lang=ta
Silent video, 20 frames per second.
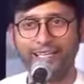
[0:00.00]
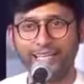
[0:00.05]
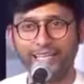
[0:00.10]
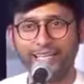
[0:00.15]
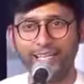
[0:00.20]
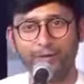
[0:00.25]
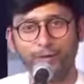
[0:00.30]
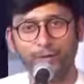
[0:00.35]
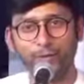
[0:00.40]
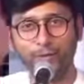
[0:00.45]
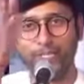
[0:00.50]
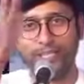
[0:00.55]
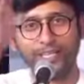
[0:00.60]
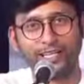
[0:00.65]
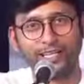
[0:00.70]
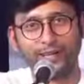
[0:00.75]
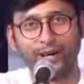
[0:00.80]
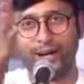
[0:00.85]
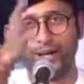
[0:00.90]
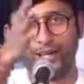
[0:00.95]
இந்த ஹெலிகாப்டர் மூஞ்சிக்கு
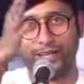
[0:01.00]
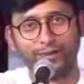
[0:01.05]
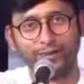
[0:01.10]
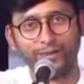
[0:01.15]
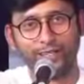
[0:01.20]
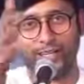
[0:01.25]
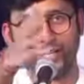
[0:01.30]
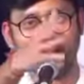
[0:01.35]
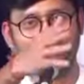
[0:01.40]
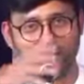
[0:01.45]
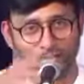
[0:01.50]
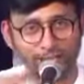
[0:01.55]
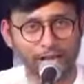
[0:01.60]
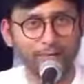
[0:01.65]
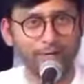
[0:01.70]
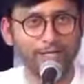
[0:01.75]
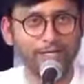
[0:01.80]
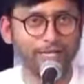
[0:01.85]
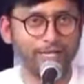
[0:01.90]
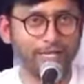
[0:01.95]
நான் ஆ அனுப்புறீங்க
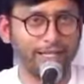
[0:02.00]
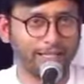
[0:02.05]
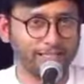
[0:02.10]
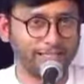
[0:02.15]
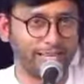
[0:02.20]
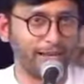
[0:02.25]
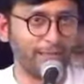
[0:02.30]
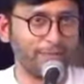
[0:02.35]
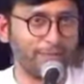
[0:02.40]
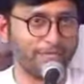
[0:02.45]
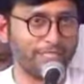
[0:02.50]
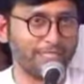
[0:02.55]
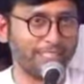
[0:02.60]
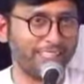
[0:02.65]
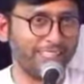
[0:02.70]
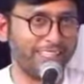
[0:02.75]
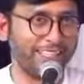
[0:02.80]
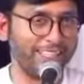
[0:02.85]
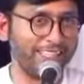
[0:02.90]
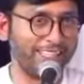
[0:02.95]
சேர்மன் சாருக்கு சேர் பர்சன்
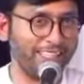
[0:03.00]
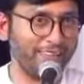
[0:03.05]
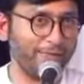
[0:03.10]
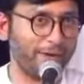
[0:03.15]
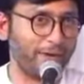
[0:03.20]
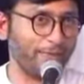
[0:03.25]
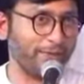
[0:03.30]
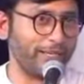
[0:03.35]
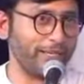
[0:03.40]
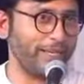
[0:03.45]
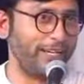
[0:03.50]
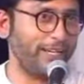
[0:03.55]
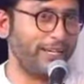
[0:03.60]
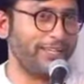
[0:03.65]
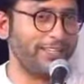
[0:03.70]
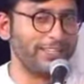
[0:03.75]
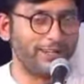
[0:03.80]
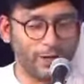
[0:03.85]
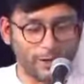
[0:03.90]
கேட்டுங்க ஆ மேமுக்கு ஆ